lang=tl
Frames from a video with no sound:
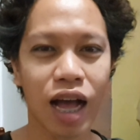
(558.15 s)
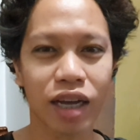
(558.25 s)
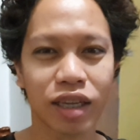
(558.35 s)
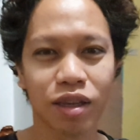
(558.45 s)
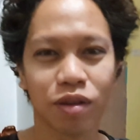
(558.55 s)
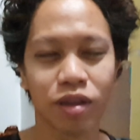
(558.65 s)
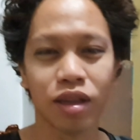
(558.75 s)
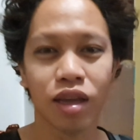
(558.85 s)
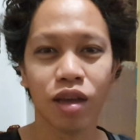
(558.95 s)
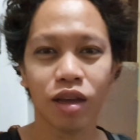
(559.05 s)
aking
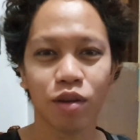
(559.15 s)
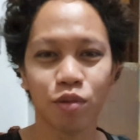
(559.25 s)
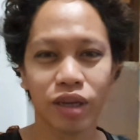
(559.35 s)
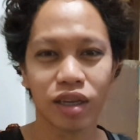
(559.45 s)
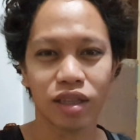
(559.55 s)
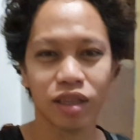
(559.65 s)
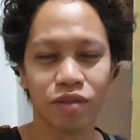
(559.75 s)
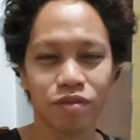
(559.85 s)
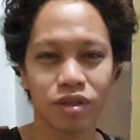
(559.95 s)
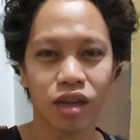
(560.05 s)

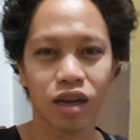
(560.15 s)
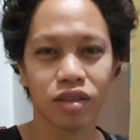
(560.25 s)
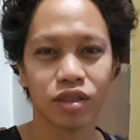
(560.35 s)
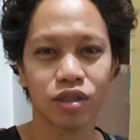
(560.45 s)
weekly vlog.